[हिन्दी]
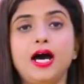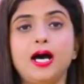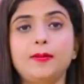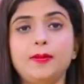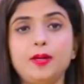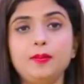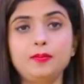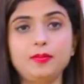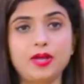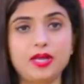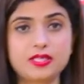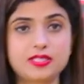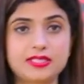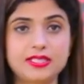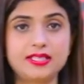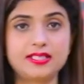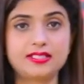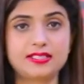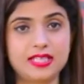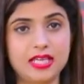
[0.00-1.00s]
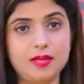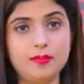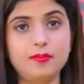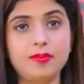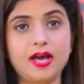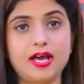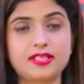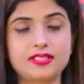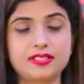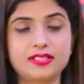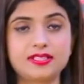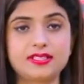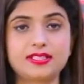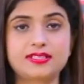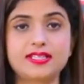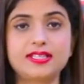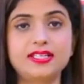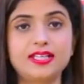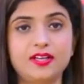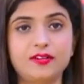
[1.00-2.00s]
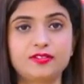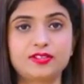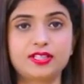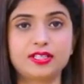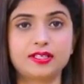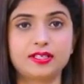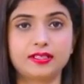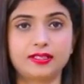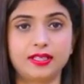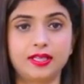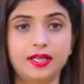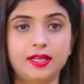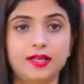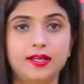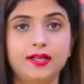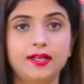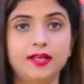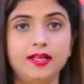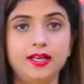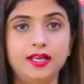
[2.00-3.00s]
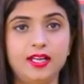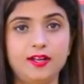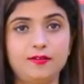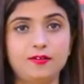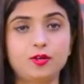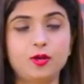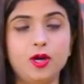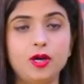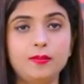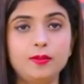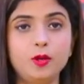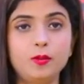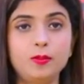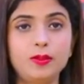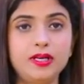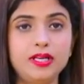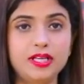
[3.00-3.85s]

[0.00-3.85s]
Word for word: अब हम इसे सेम एज इट इज एक्से लेफ्ट से करते हैं लेफ्ट को हमें ऊपर